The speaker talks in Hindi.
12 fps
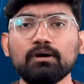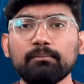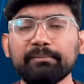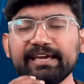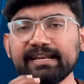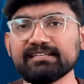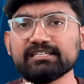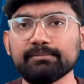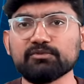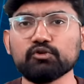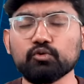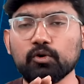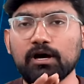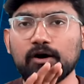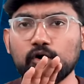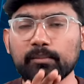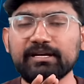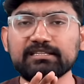मेरे हिसाब से थोड़ा
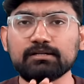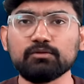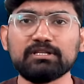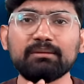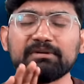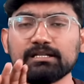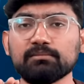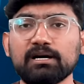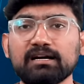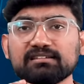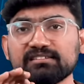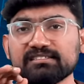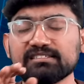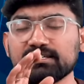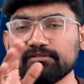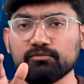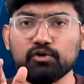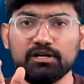और बेहतर होता मतलब अगर 67
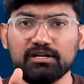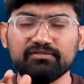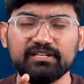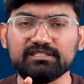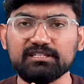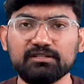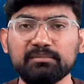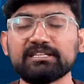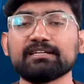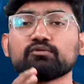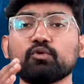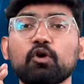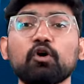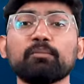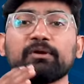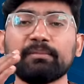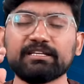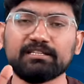वाट का फास्ट चार्जर मिलता तो और
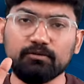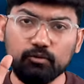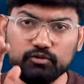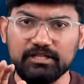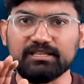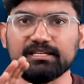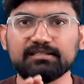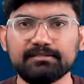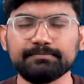भी बेहतर हो सकता था